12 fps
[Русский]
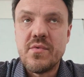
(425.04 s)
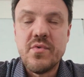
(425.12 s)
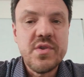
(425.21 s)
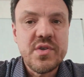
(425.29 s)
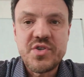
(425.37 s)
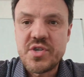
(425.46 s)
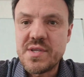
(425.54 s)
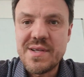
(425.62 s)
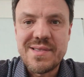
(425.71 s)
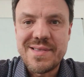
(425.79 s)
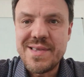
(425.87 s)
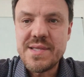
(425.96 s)
Он
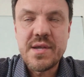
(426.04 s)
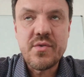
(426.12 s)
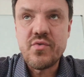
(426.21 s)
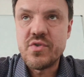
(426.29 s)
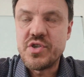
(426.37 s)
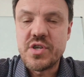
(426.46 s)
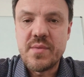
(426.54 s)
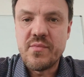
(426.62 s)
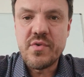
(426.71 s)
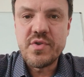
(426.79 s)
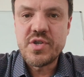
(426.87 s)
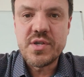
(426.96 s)
считал недоконченным,
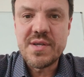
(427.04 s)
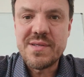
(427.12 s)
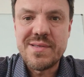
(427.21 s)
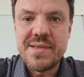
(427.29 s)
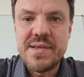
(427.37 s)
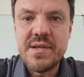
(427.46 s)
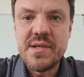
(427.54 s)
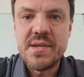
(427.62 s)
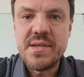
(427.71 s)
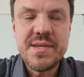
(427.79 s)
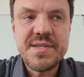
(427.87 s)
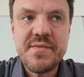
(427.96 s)
он считал дело
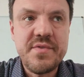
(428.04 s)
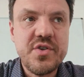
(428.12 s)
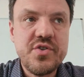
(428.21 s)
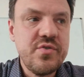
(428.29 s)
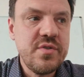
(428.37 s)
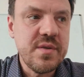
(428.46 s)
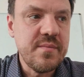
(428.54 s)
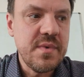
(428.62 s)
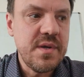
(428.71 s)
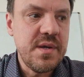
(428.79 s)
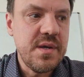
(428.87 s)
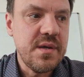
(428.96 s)
незавершенным,
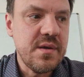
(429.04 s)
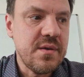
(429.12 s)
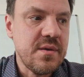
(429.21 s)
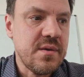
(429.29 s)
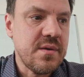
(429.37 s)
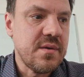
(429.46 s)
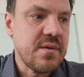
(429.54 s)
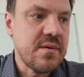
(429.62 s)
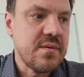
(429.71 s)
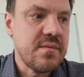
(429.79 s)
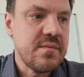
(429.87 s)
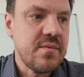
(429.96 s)
и
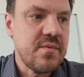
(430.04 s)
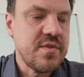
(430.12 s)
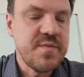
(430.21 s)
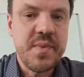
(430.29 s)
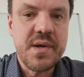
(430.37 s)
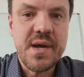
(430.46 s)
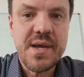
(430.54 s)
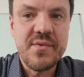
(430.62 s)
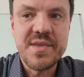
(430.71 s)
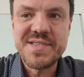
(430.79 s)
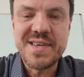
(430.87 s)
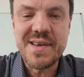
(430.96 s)

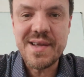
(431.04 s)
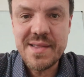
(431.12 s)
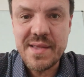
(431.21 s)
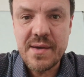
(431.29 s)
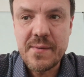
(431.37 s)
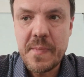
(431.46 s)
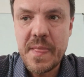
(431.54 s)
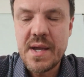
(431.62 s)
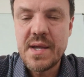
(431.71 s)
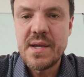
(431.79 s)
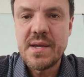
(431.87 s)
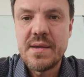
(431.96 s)
успокаиваться рано,
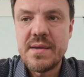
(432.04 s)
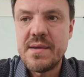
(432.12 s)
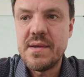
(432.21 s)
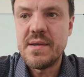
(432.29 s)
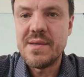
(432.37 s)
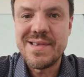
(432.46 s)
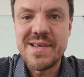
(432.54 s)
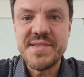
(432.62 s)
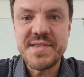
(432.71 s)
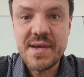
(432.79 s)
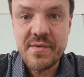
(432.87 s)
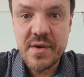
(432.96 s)
и
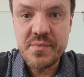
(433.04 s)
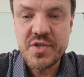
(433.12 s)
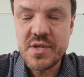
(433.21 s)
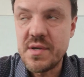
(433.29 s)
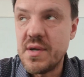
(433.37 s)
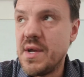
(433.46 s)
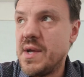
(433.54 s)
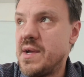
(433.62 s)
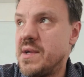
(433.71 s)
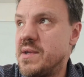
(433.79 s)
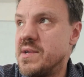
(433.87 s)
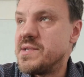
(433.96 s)
нельзя вообще –
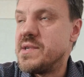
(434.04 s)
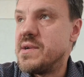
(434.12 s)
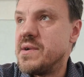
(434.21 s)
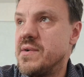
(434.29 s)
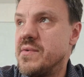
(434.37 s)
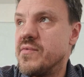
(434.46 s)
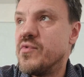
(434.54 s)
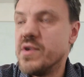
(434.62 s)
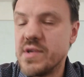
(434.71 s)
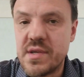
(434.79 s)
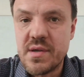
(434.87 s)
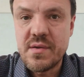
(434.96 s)
если в
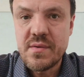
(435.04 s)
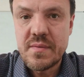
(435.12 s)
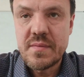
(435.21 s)
городе,